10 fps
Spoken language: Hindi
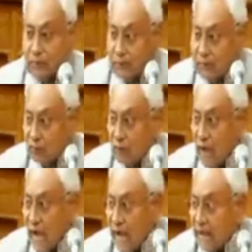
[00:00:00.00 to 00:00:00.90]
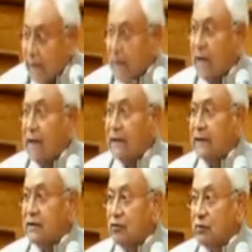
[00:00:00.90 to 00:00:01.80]
इसको आगे बढ़ाने
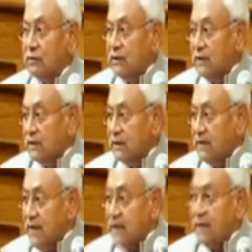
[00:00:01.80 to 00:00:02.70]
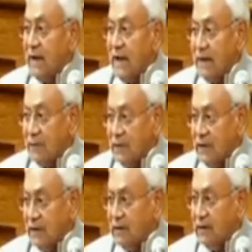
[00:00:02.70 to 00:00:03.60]
की जरूरत नहीं है जब एक बार
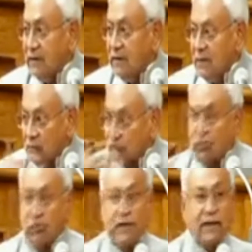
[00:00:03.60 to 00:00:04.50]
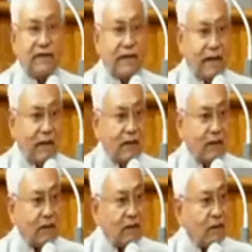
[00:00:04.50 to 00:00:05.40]
आपने उसको दे दिया
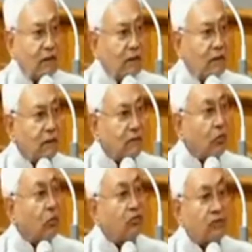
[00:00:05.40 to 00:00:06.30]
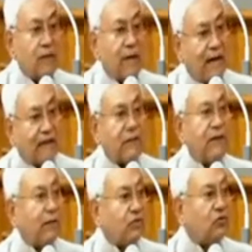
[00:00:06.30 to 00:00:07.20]
तो उसके बाद
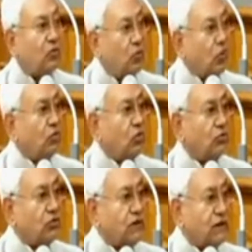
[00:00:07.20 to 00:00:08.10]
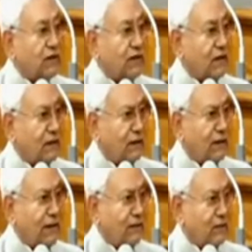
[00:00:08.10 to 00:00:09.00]
फिर अब इसको रोज रोज उसकी चर्चा करने
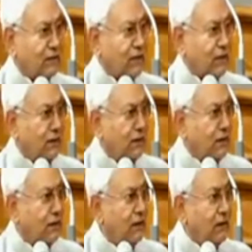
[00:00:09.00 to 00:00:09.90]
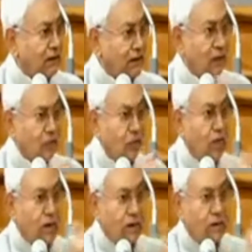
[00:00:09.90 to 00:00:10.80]
की आवश्यकता नहीं है इतना हम
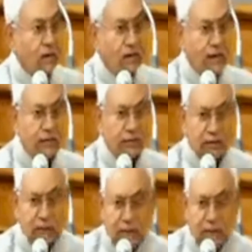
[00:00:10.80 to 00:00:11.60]
जरूर आग्रह करेंगे आपसे